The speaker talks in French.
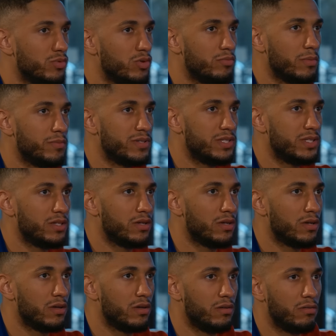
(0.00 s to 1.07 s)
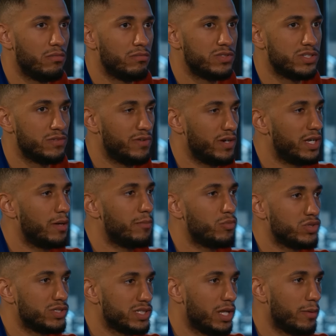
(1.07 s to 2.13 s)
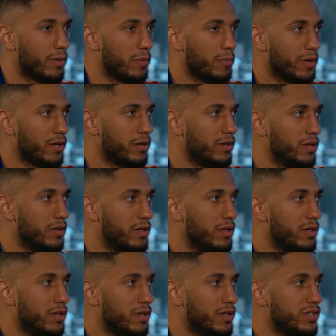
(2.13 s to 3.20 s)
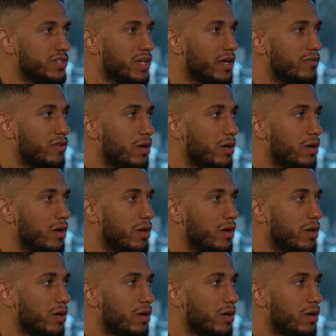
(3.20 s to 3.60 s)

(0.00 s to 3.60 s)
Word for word: du monde, même si j'ai fait que la moitié de la prépa. J'arrive